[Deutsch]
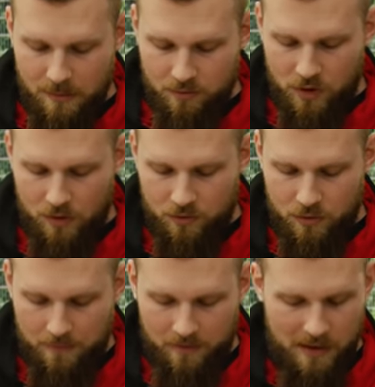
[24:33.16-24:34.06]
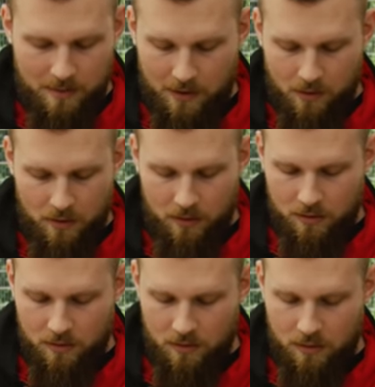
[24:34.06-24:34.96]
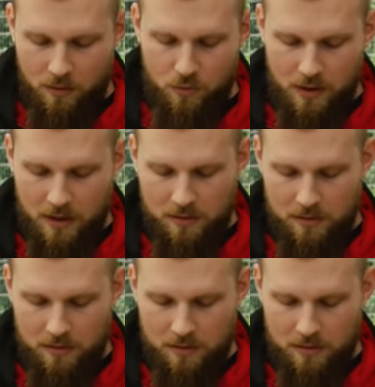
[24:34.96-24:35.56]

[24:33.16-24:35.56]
beim Schaumstoff hier aber auch. Oh ja.